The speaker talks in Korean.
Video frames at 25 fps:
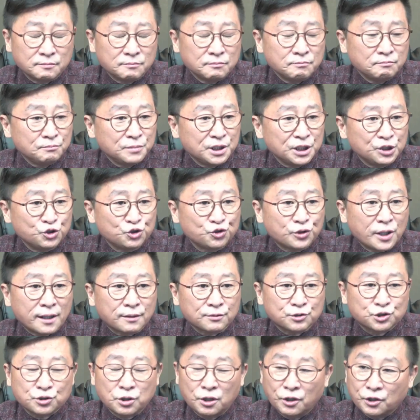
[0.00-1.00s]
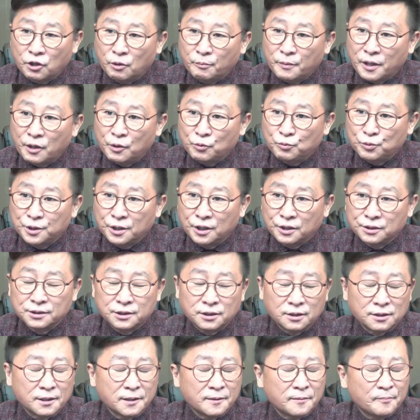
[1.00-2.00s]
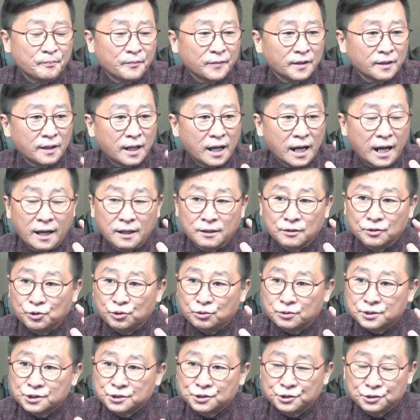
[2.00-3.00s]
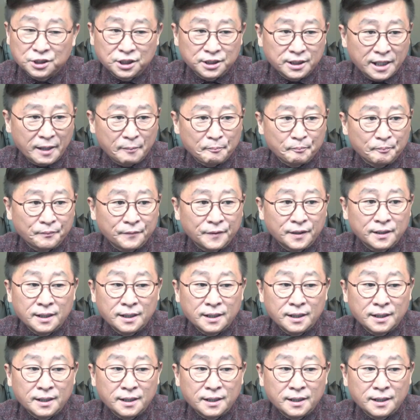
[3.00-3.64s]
민주당 철험의 위원들, 한국 3M,